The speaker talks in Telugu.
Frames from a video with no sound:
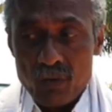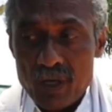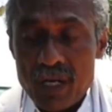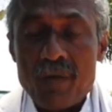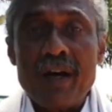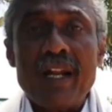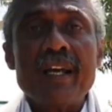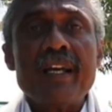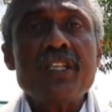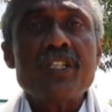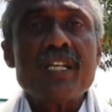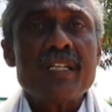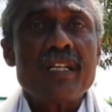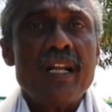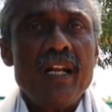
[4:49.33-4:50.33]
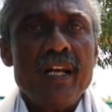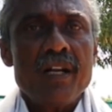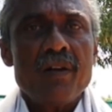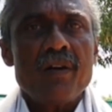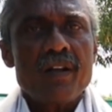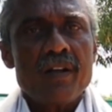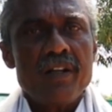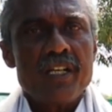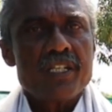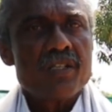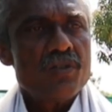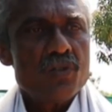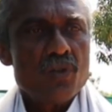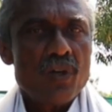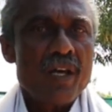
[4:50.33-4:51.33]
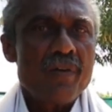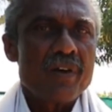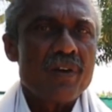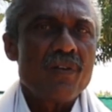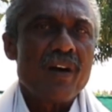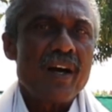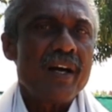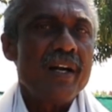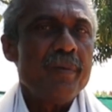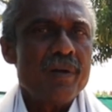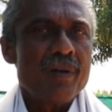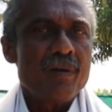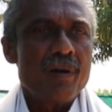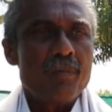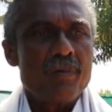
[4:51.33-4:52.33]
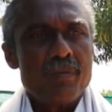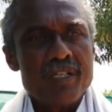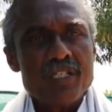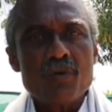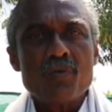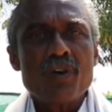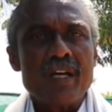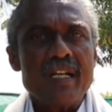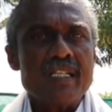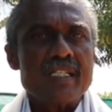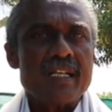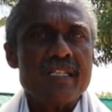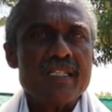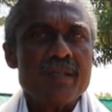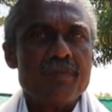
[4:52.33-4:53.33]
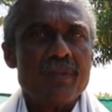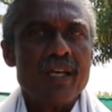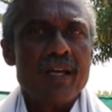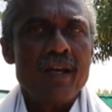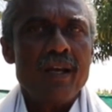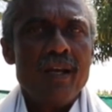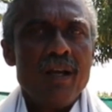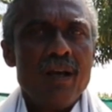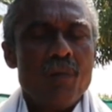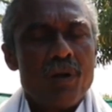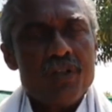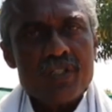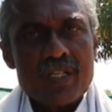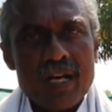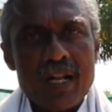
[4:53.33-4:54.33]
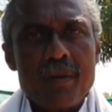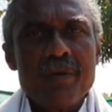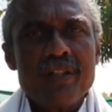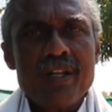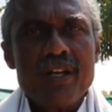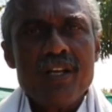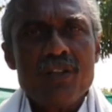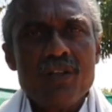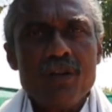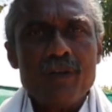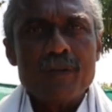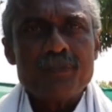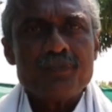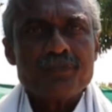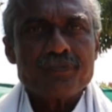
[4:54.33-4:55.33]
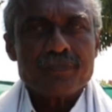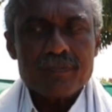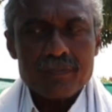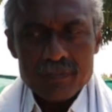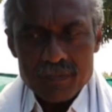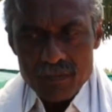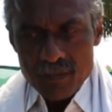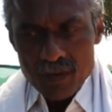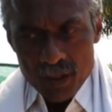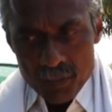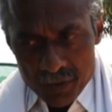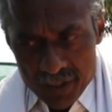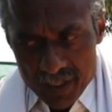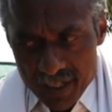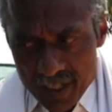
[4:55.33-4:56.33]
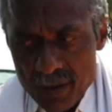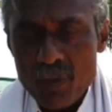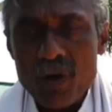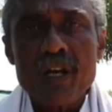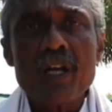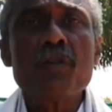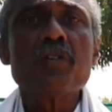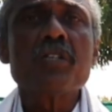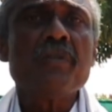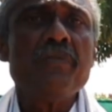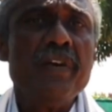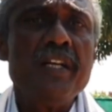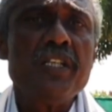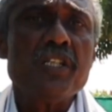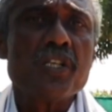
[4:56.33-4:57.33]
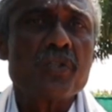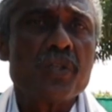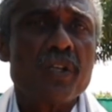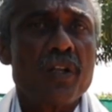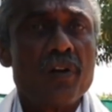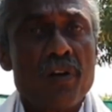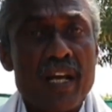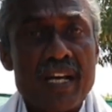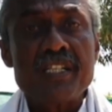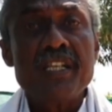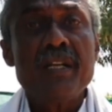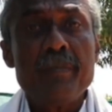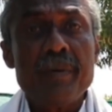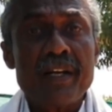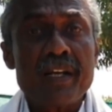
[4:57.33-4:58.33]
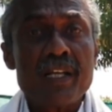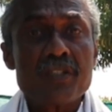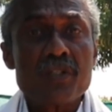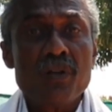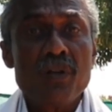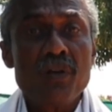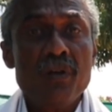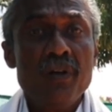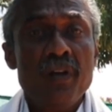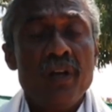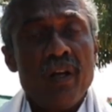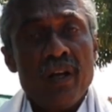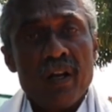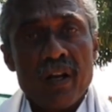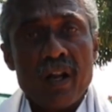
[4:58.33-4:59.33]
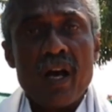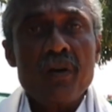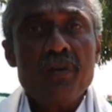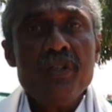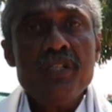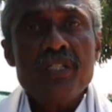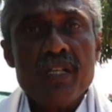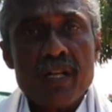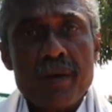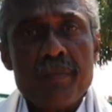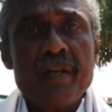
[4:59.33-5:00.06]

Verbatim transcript: ఉన్న వాళ్ళకి ఇచ్చేసినా లేని వాళ్ళకి నెక్స్ట్ జూలై వరకు ఆగండి మీరు అప్పుడు మంచి మొక్కలు ఇస్తానని చెప్తే వాళ్ళు చాలామంది రైతులు ఇప్పుడు ఈ మొక్కల కోసం వెయిట్ చేస్తున్నారు లాస్ట్ ఇయర్ పెట్టాల్సిన వాళ్ళు నా గురించి నా